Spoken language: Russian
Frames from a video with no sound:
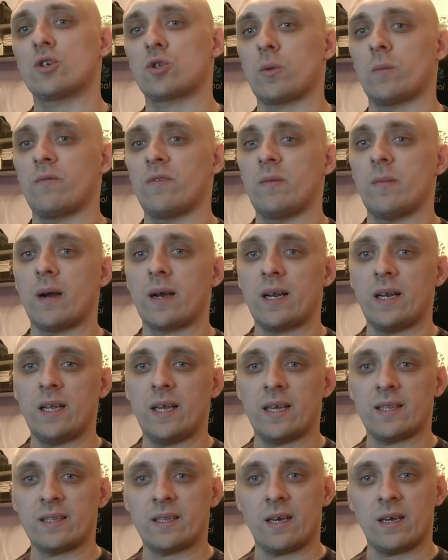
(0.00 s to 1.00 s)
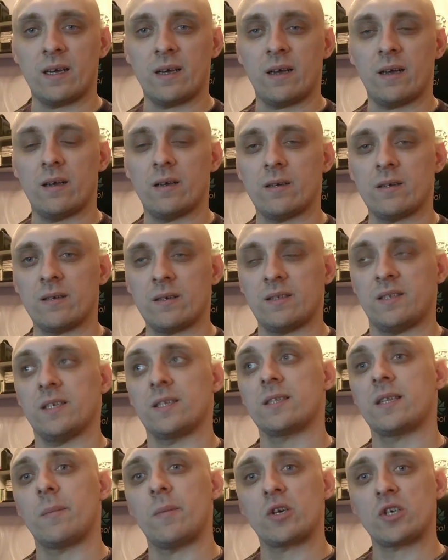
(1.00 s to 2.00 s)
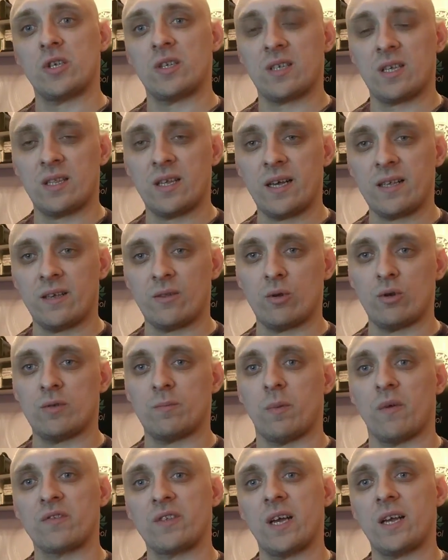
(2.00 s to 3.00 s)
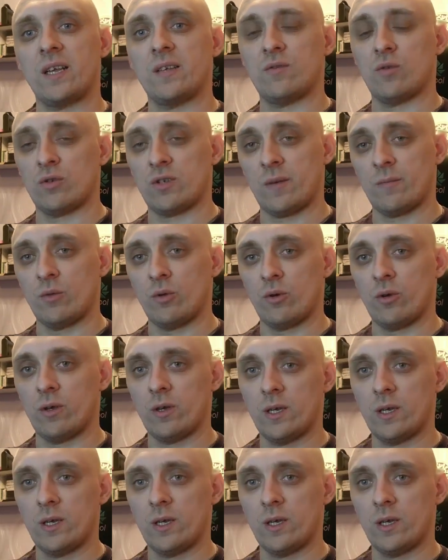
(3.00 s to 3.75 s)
чтобы вы могли это сделать домашнее задание, то есть повторить все за мной.